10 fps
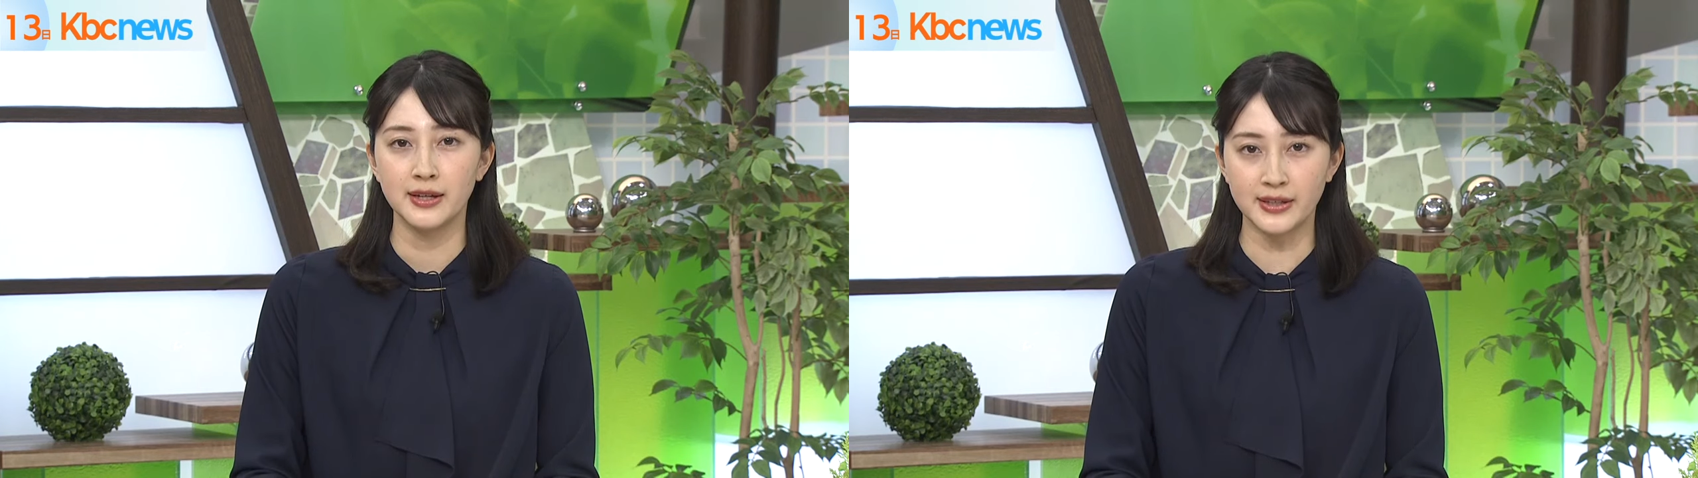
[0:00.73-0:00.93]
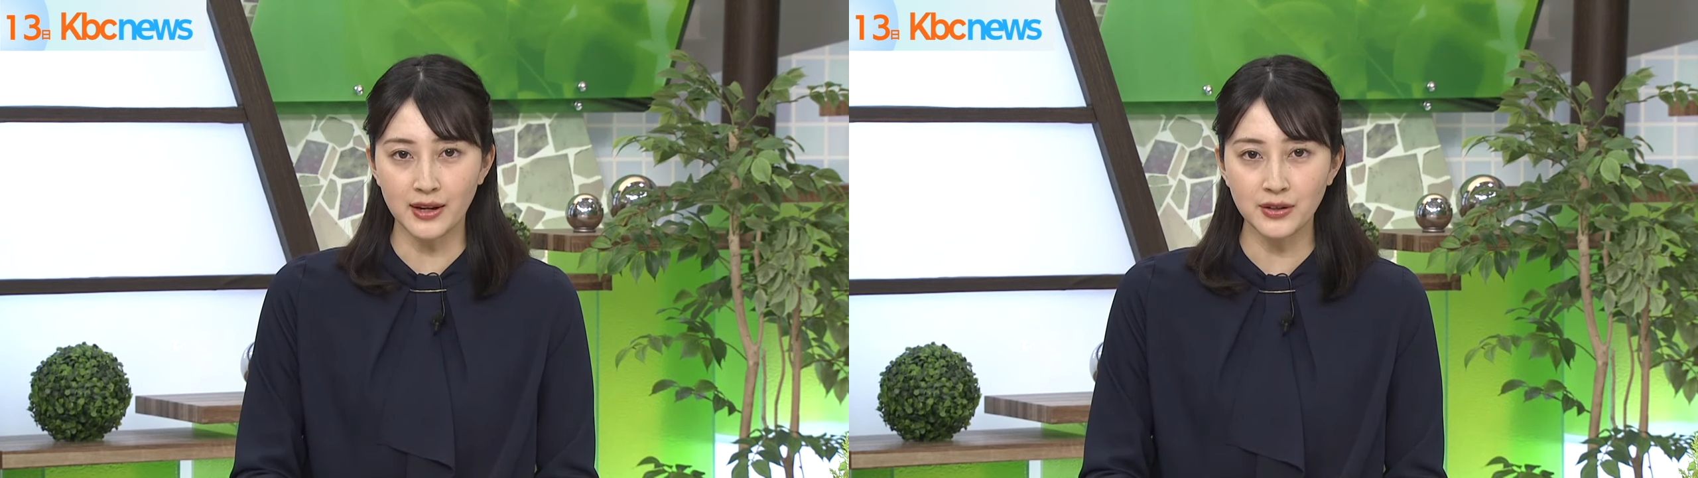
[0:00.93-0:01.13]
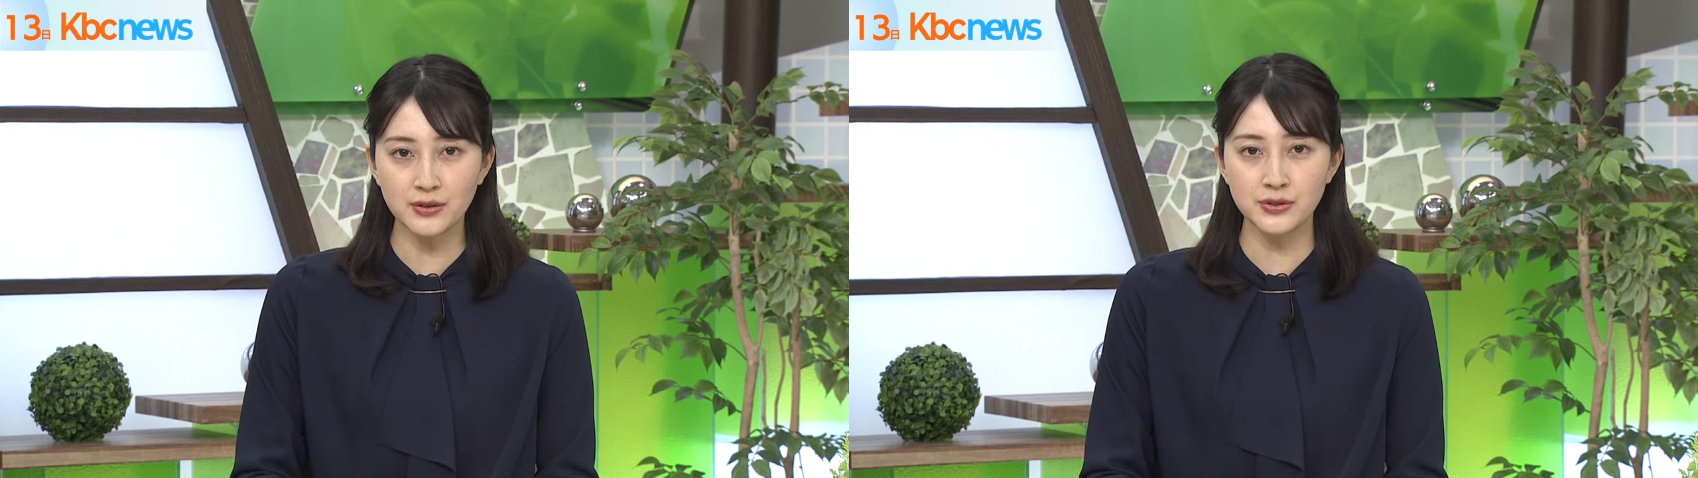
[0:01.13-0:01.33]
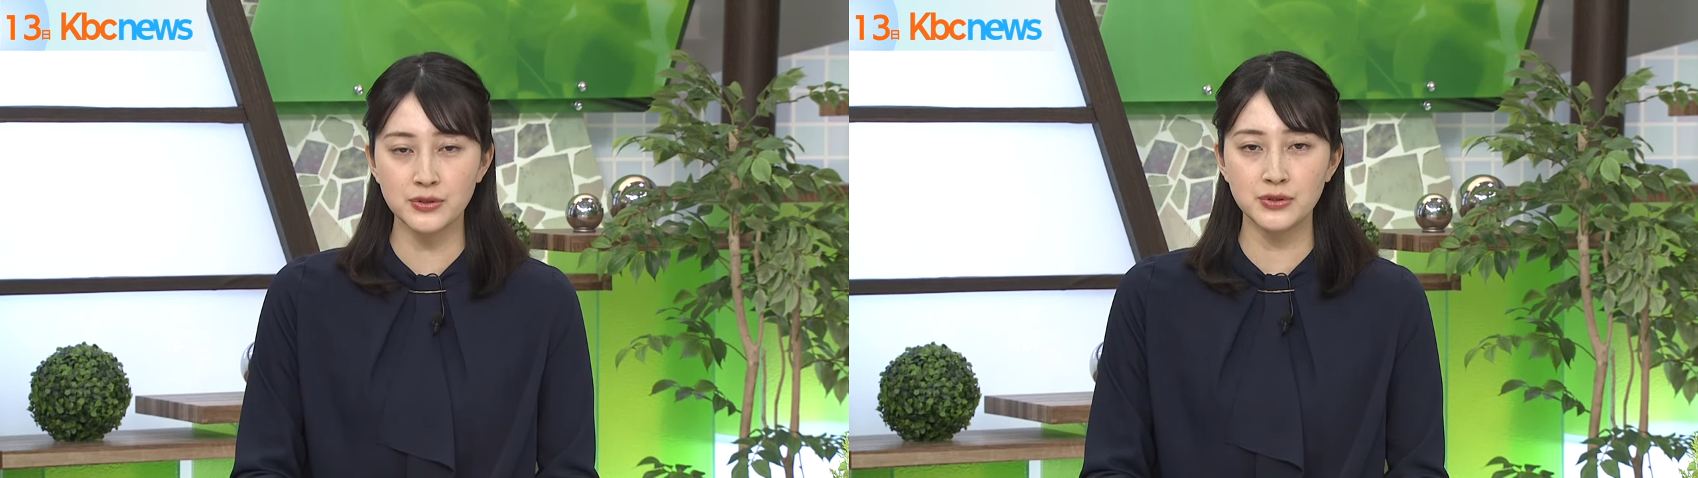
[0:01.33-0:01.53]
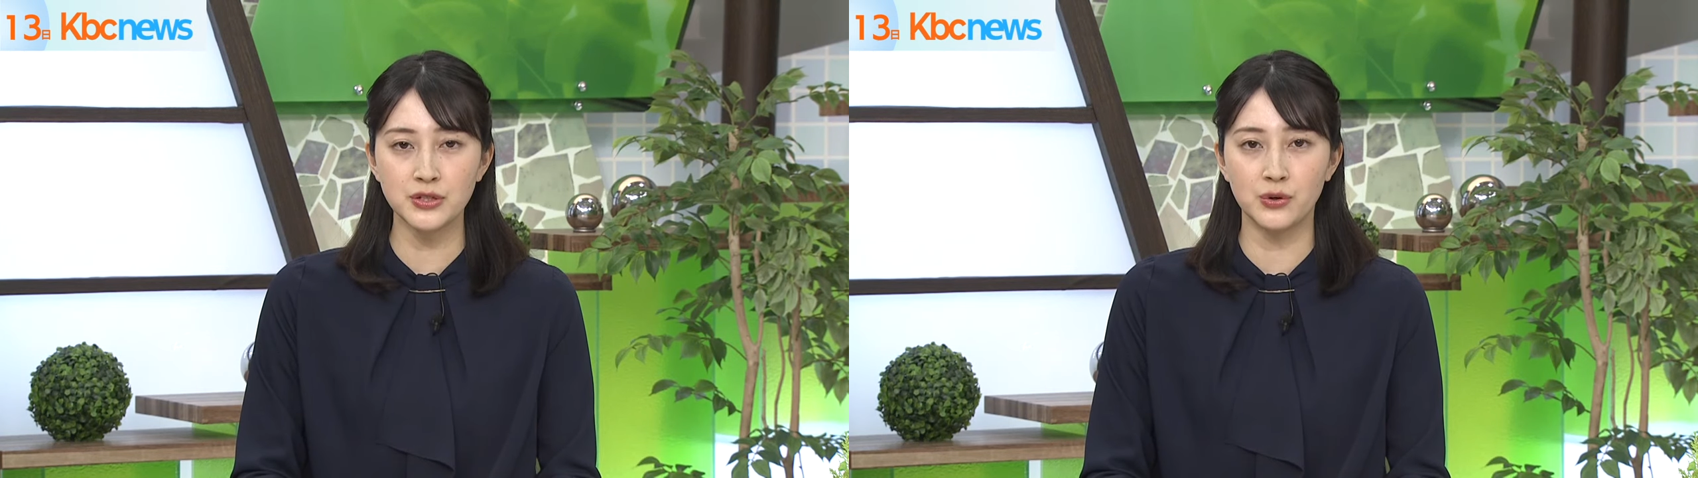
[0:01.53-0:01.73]
北九
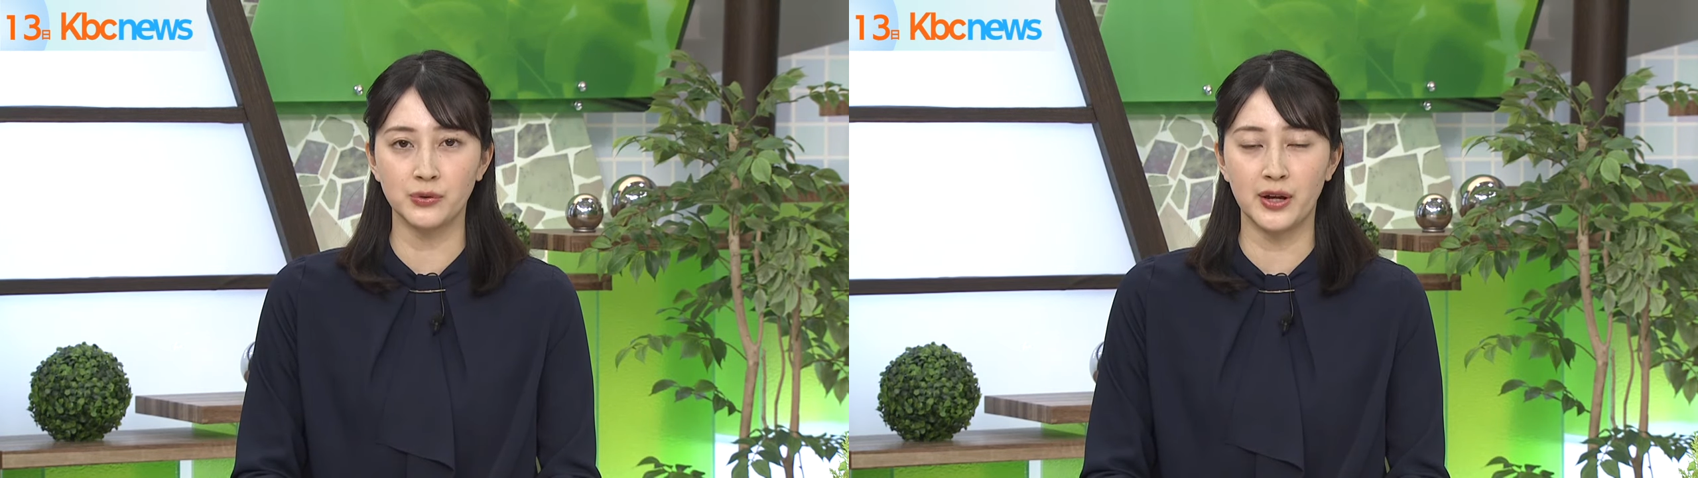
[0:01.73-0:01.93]
州市の